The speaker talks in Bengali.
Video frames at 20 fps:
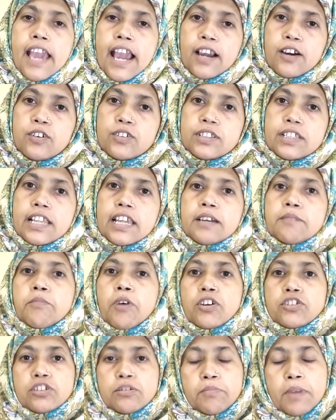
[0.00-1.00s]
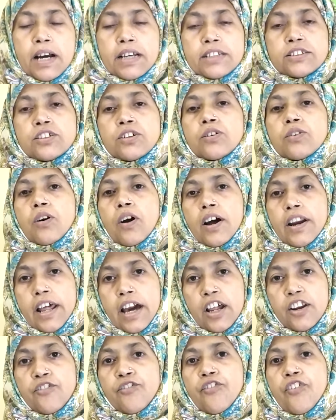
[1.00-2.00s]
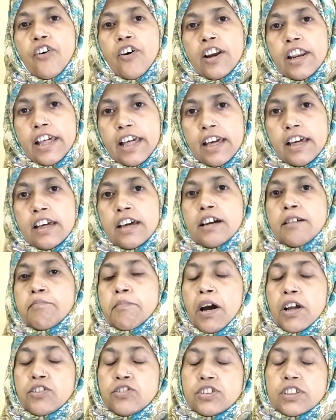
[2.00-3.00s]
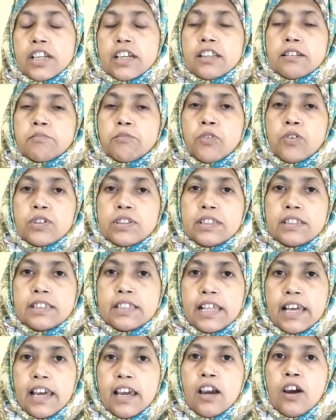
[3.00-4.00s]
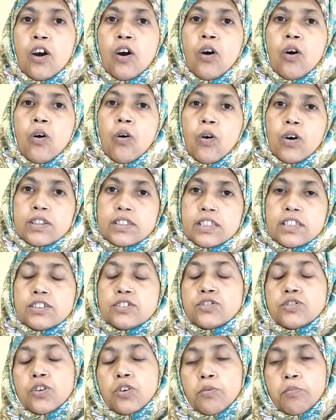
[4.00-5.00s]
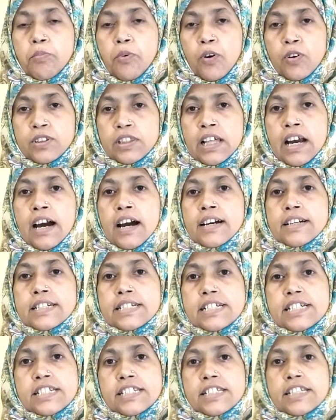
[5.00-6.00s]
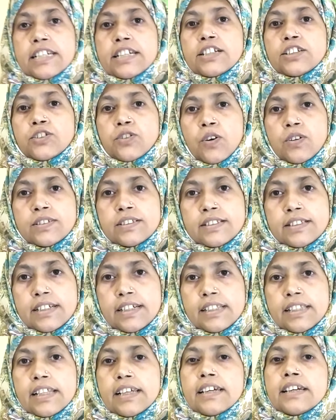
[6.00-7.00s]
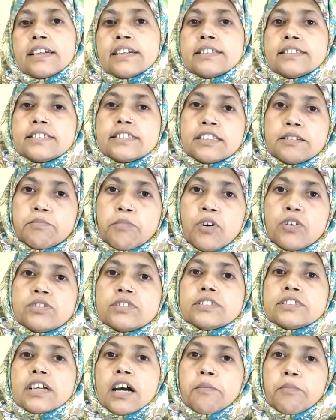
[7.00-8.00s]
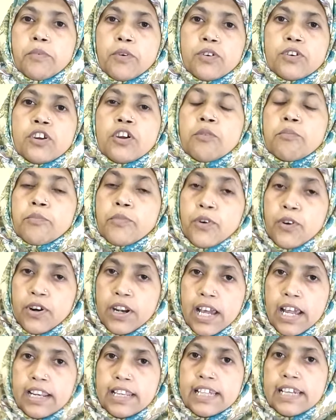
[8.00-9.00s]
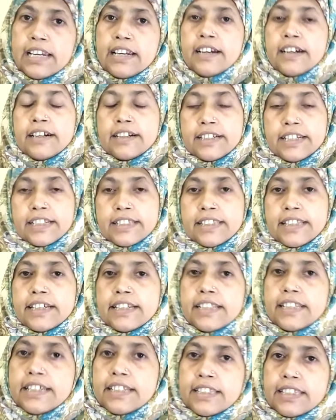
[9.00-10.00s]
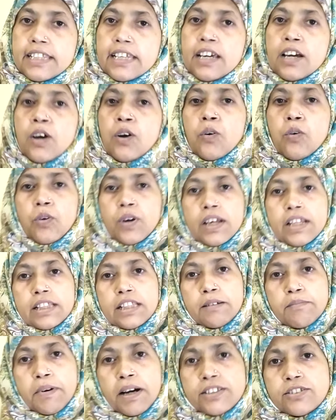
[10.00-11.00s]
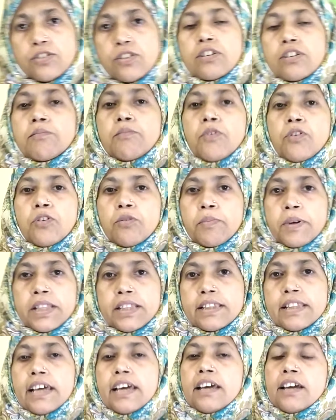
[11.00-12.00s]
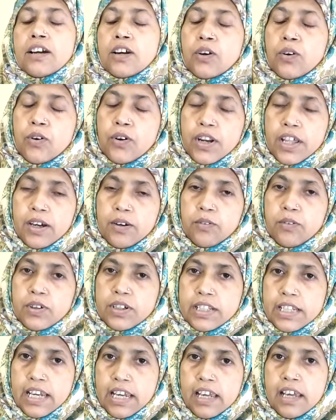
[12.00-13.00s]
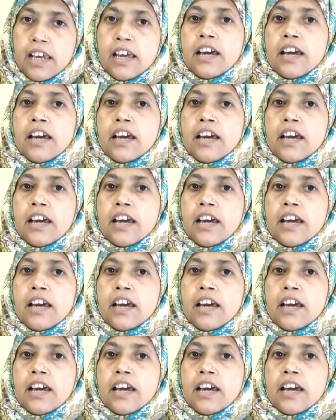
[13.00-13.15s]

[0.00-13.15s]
একত্রে বসবাস করার ফলে মানুষের মধ্যে ঐতিহ্য প্রথা কৃষ্টি সংস্কৃতি জীবনযাপন প্রণালী রীতিনীতি ও ইতিবাচক মনোবৃত্তি গড়ে ওঠে